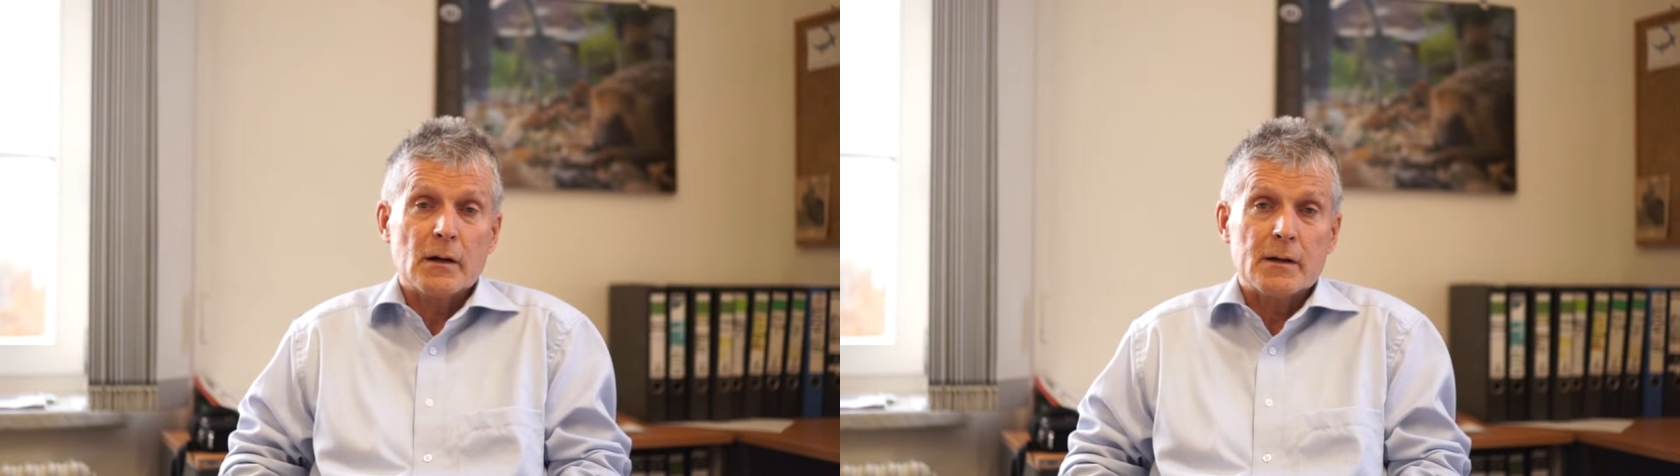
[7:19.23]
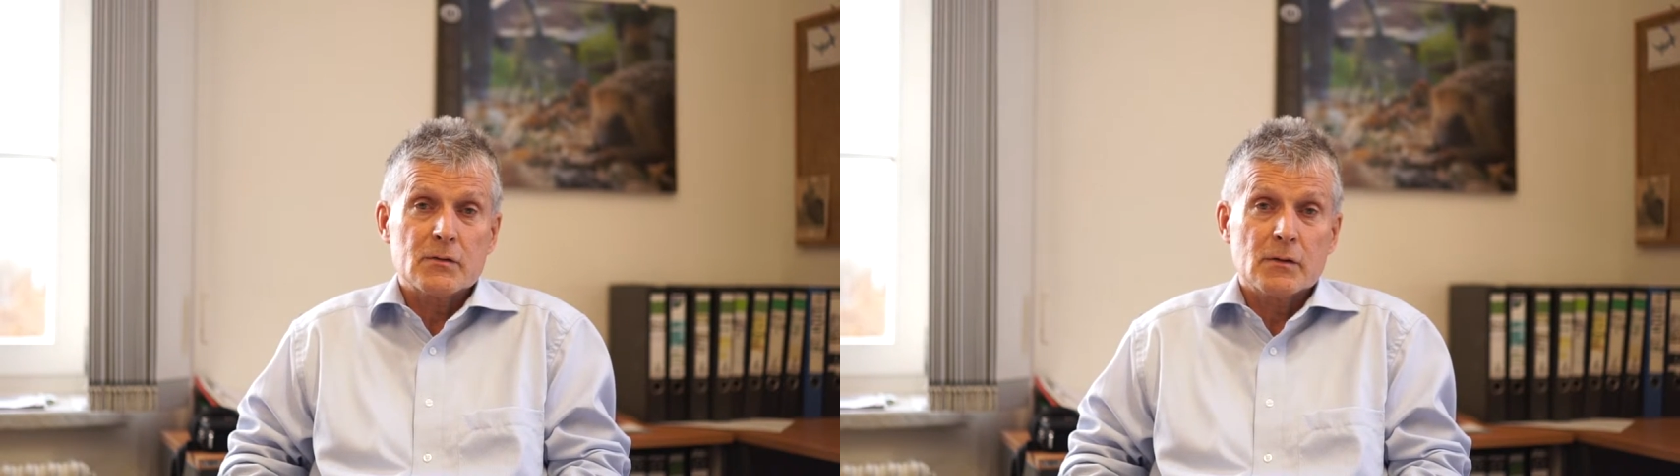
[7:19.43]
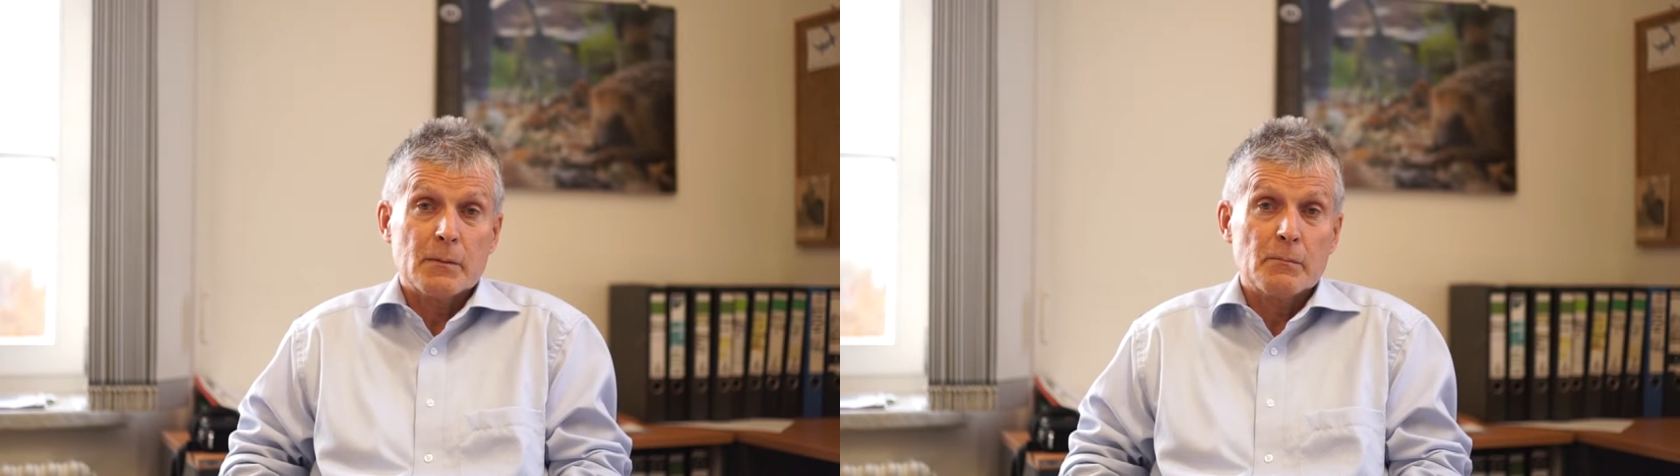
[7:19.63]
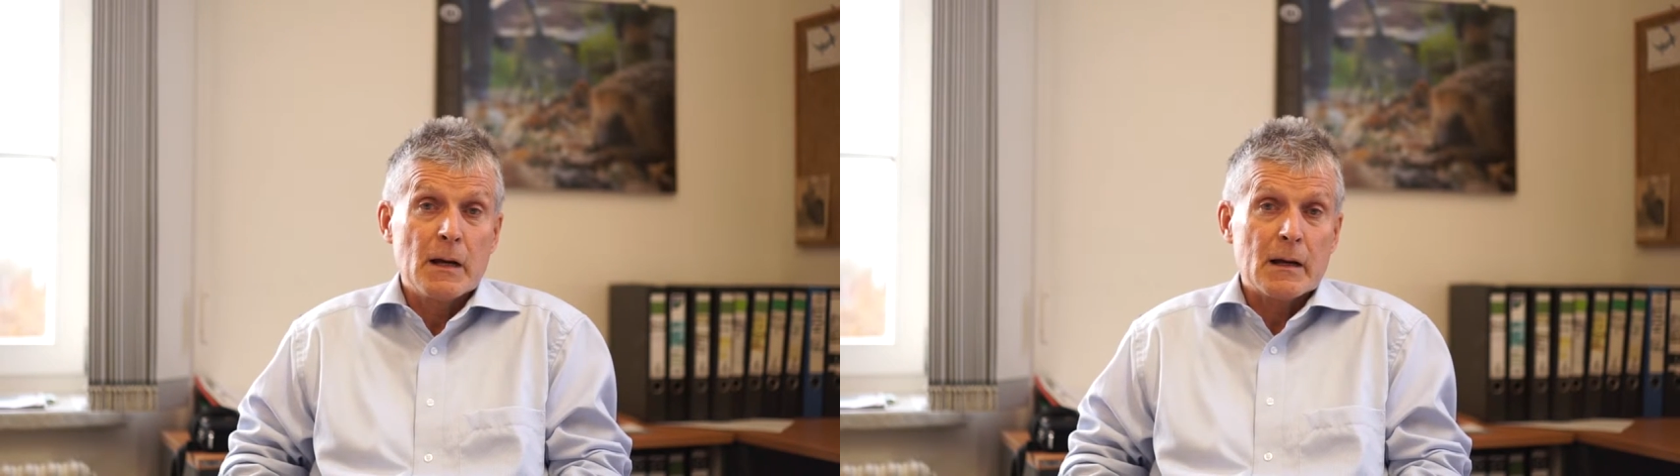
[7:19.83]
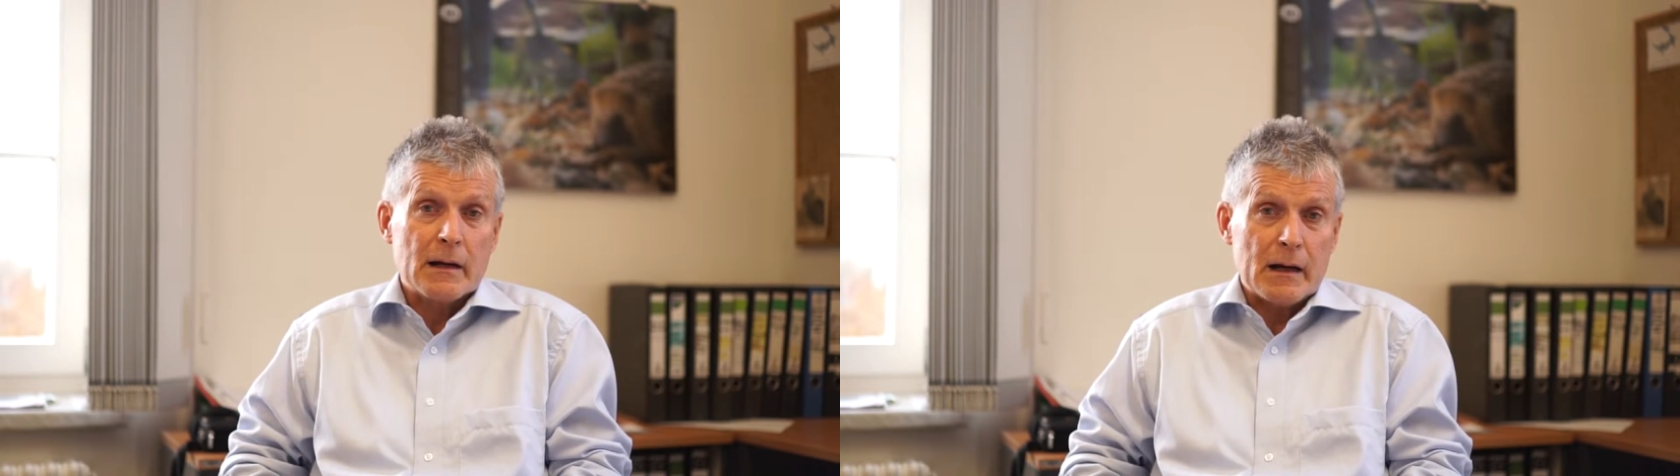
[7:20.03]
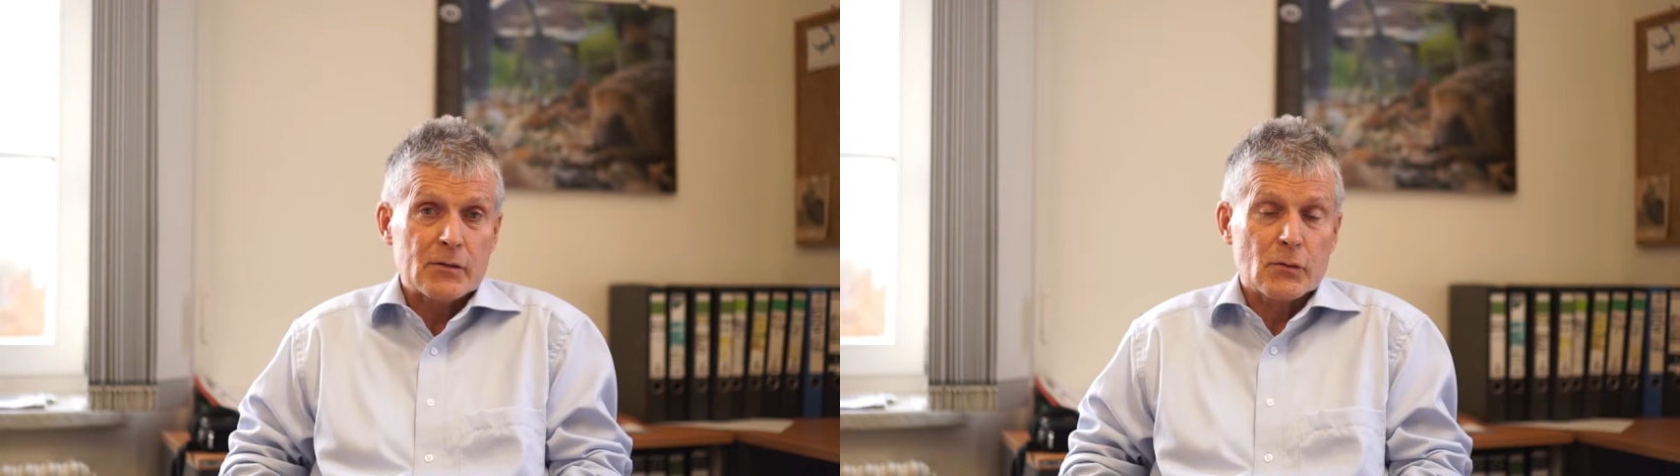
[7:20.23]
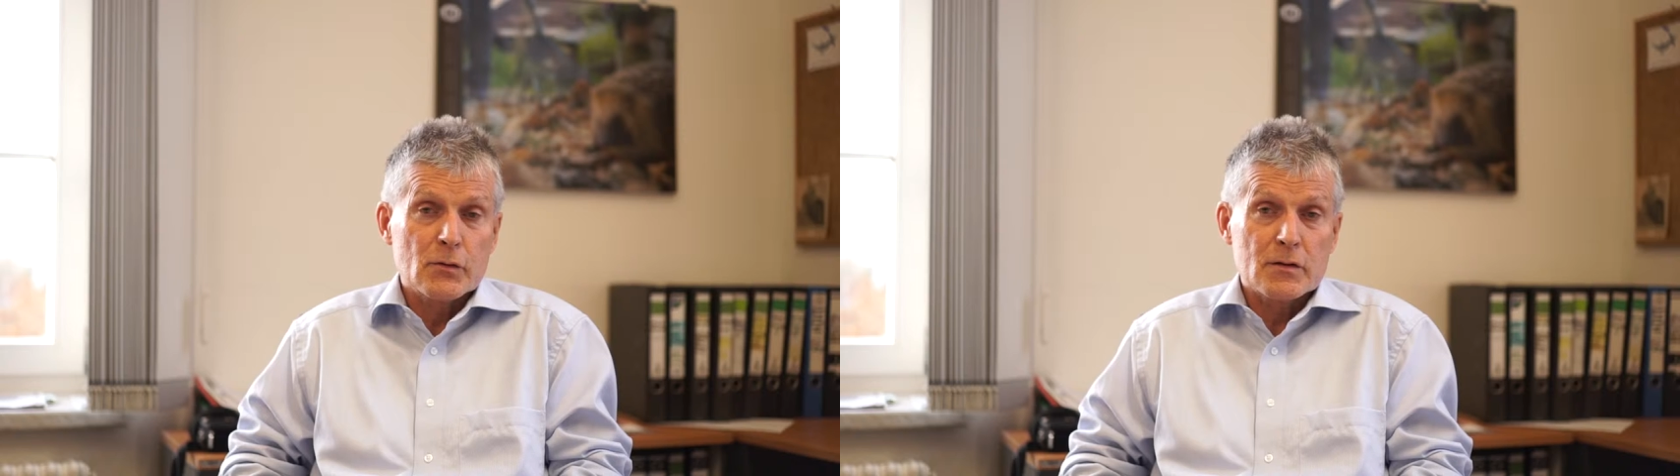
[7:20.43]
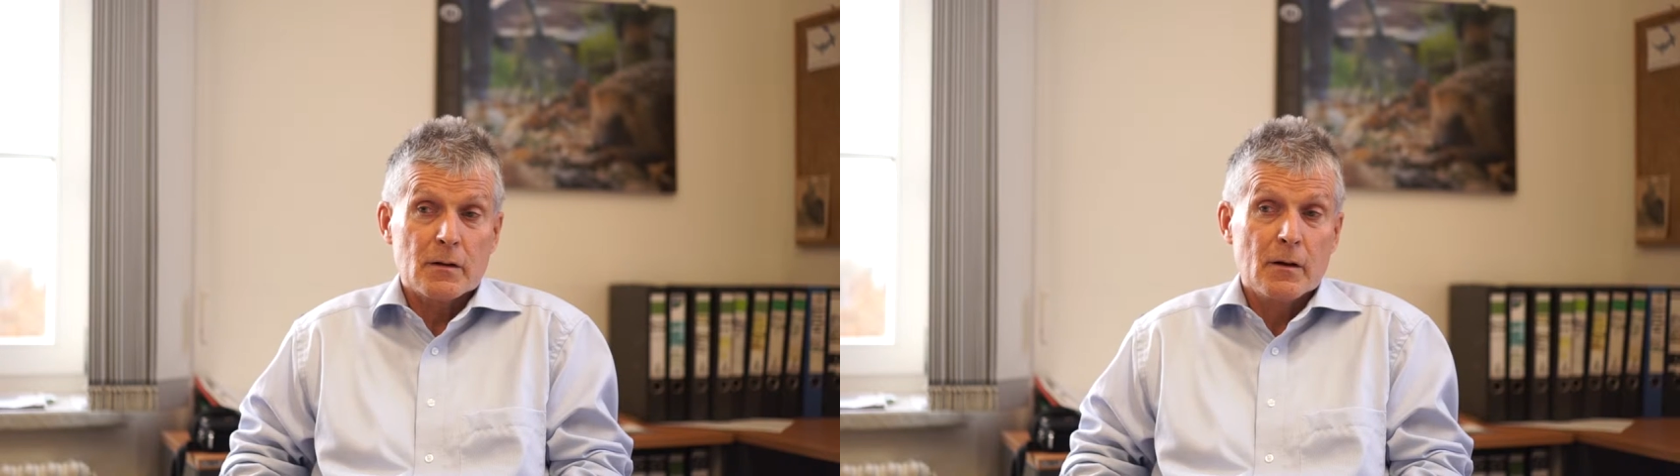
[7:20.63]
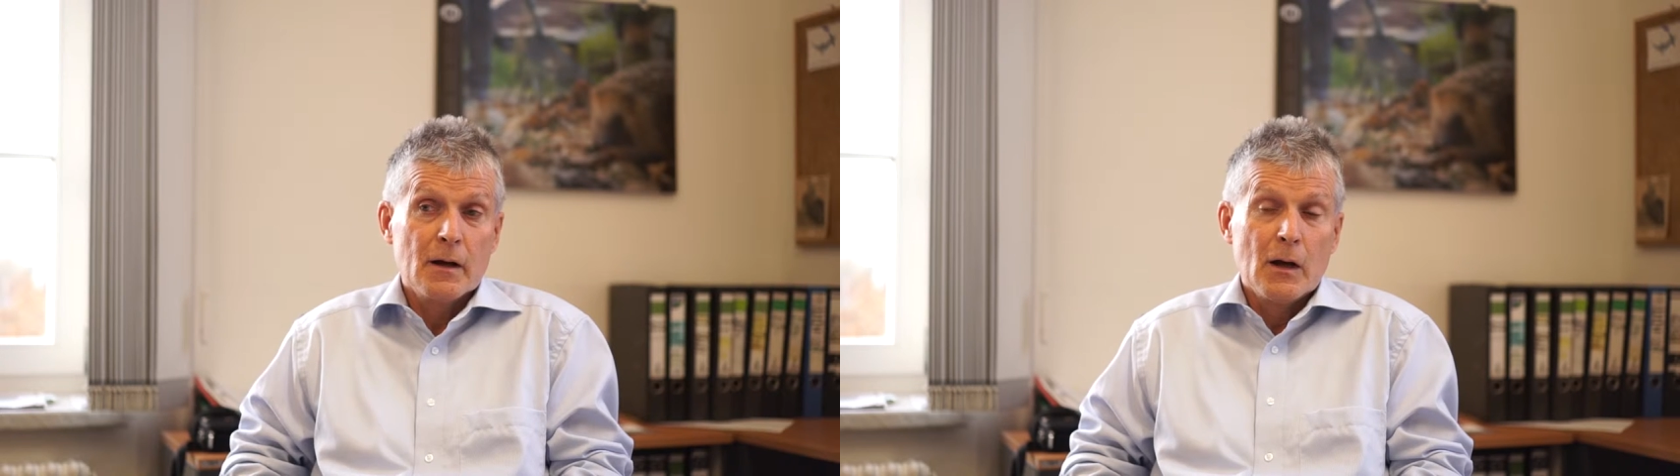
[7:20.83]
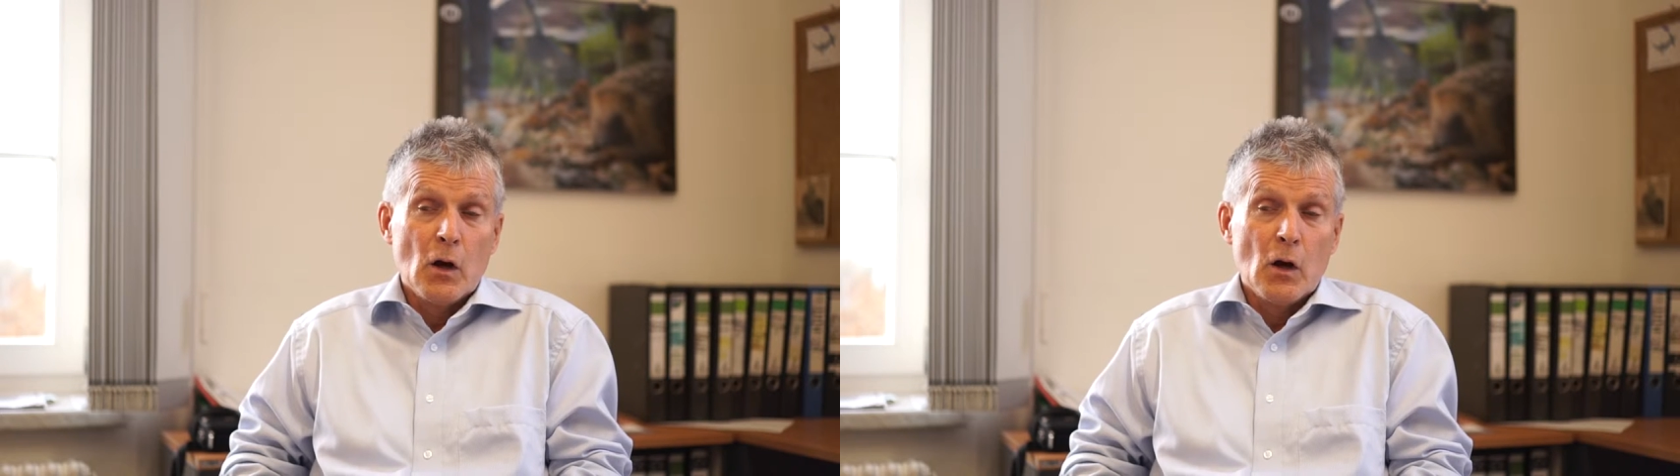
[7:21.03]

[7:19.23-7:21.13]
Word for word: Draht zu dem Glaskünstler